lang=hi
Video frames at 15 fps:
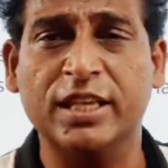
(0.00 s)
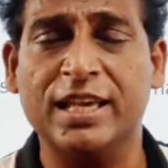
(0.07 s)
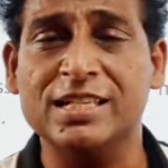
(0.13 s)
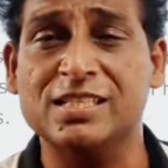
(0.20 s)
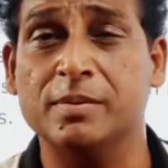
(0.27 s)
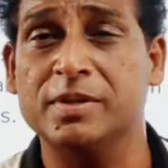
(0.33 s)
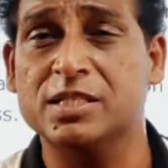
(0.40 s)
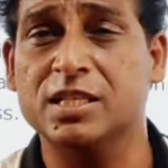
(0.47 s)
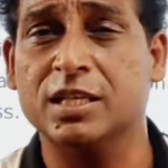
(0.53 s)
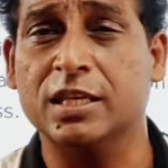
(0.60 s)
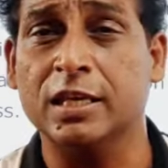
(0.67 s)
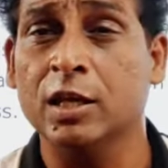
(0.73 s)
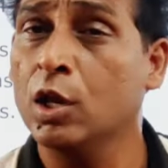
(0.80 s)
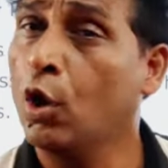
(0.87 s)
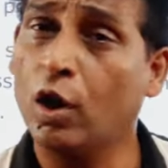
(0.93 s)
होती है सीबीएसई e
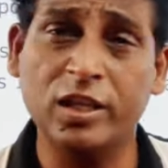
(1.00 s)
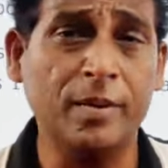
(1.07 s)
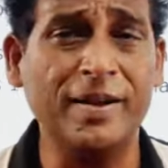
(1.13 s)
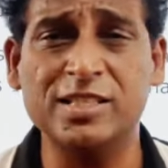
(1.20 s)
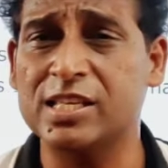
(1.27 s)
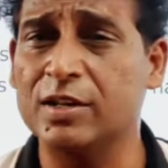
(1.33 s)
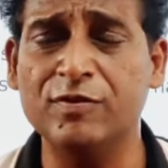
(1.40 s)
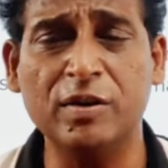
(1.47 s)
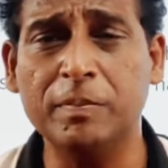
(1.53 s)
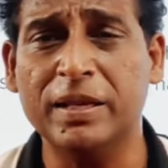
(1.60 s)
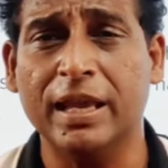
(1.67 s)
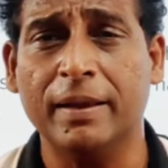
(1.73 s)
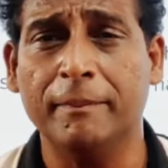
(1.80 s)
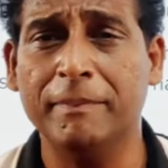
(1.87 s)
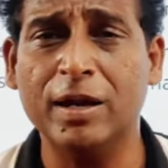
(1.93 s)
की और ये बात जेनविन
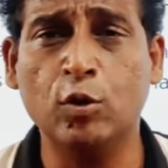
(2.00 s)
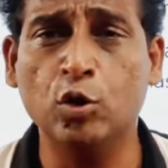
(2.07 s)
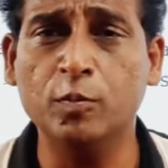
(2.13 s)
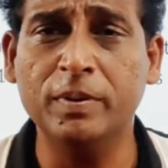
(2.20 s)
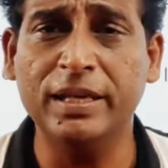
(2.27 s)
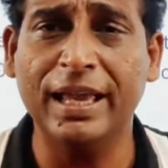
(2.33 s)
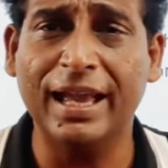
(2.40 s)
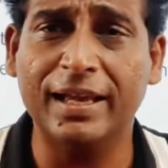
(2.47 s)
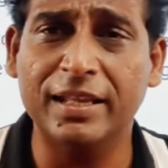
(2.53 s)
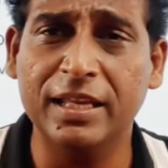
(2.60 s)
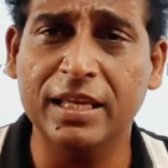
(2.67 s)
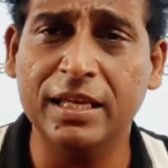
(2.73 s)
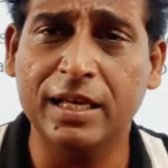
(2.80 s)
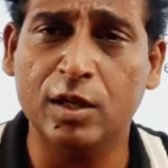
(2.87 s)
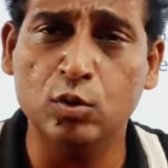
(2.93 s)
भी है मैं खुद भी
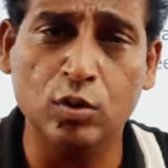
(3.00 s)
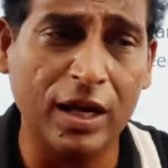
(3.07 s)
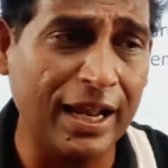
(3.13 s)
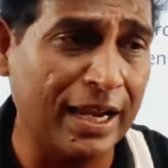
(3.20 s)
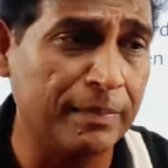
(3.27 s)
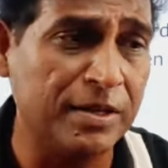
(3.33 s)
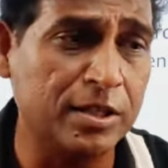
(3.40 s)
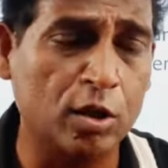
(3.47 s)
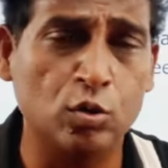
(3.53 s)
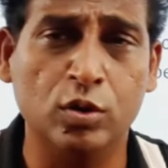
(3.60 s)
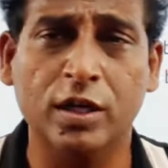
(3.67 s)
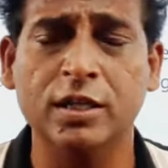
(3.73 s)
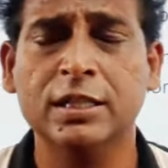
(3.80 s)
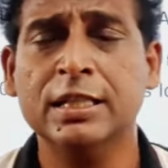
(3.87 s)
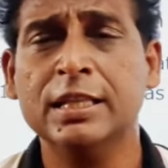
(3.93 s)
एग्री करूंगा एडमिट
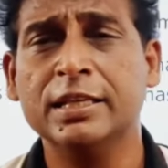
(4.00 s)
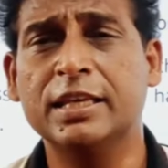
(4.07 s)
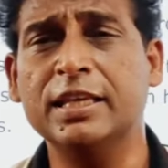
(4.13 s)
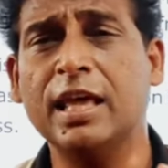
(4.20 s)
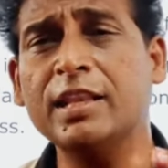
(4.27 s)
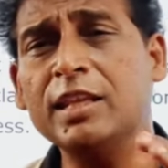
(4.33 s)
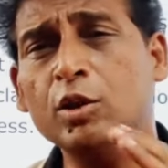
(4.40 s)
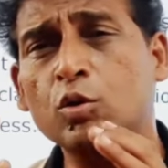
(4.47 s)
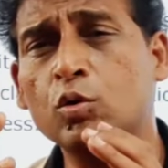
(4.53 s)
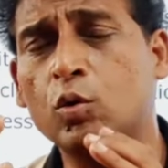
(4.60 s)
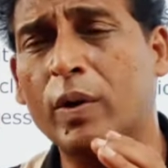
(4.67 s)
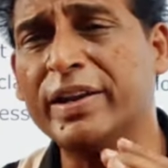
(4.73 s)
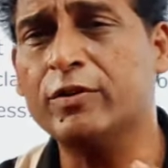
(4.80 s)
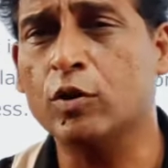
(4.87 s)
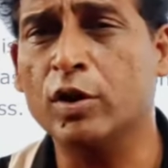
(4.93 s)
करूंगा कि यार ये तो
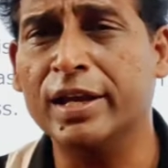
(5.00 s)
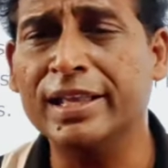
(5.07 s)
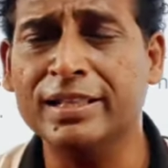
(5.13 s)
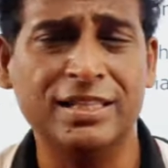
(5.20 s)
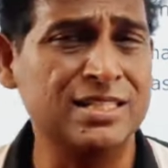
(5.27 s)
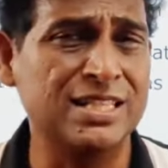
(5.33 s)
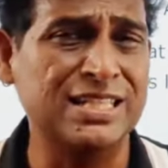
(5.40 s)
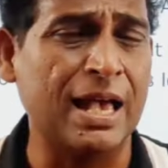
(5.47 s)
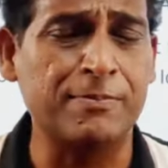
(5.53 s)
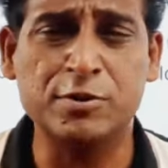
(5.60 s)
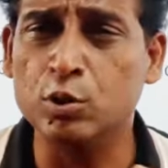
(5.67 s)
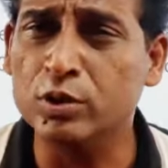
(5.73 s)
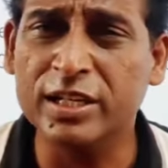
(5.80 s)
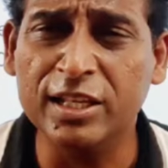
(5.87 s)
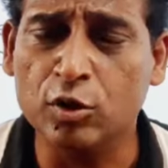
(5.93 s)
क्वाइट रॉन्ग है दिस इज़
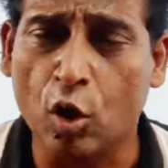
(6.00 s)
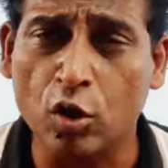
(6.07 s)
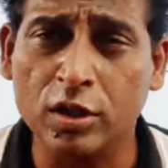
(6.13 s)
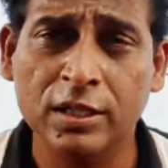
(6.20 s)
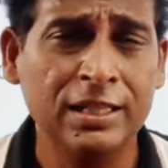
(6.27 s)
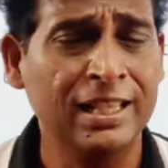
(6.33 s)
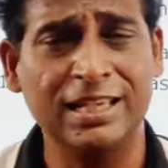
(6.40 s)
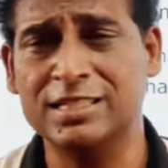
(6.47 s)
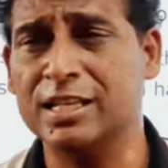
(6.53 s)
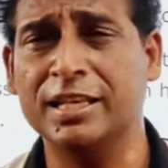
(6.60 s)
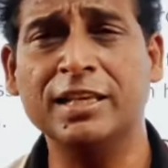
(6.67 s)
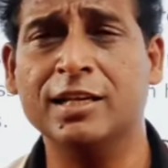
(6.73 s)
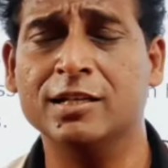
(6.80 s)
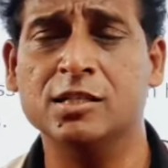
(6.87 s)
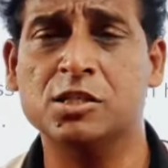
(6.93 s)
एब्सोल्युटली रॉन्ग ऐसा
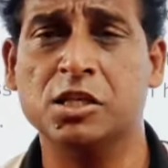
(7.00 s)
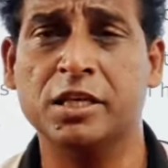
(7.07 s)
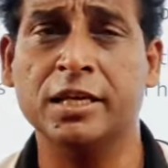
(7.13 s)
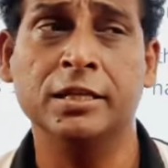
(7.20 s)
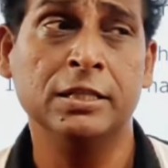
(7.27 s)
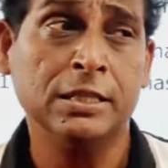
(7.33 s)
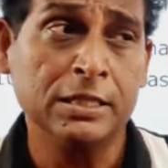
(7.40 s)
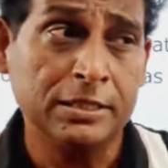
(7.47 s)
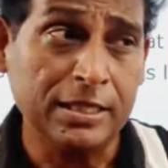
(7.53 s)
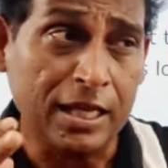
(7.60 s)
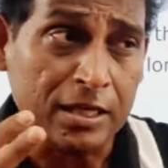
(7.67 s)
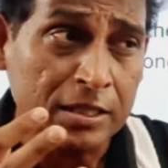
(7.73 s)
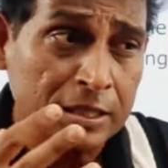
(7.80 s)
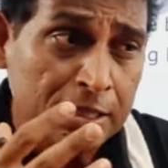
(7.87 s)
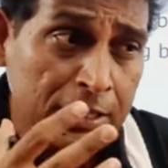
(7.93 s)
नहीं करना चाहिए
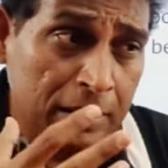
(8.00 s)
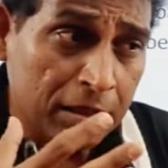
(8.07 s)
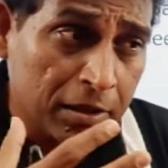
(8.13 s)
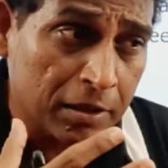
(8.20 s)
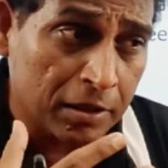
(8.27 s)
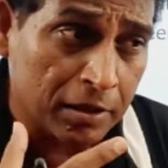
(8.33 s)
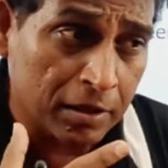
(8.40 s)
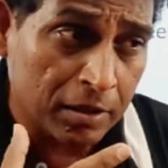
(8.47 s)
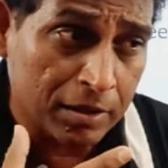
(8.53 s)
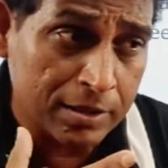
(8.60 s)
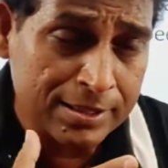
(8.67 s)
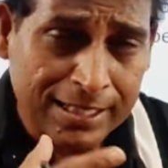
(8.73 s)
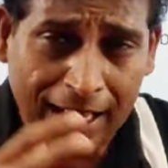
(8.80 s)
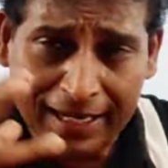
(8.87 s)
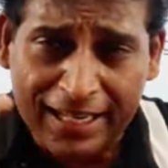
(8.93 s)
यार
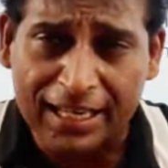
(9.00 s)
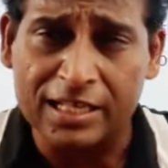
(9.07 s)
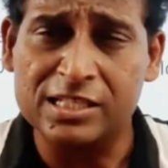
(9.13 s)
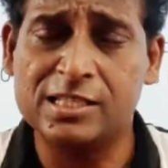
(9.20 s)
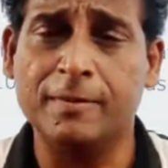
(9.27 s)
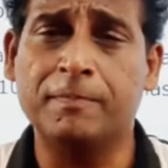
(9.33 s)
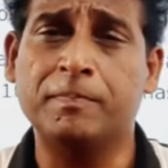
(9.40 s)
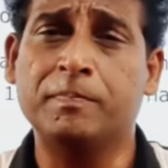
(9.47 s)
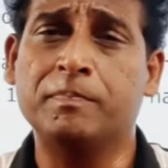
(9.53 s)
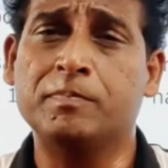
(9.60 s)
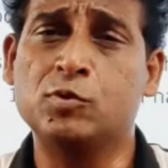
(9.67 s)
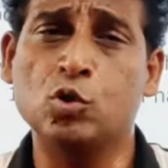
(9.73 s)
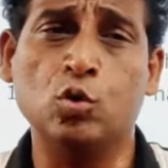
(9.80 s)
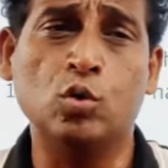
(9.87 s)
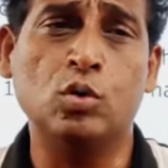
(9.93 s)
आ, सारे जब
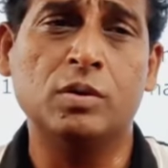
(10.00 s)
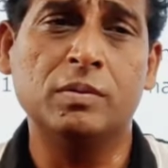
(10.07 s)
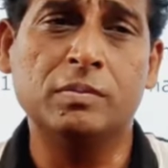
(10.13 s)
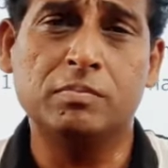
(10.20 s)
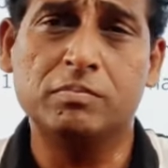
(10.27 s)
जो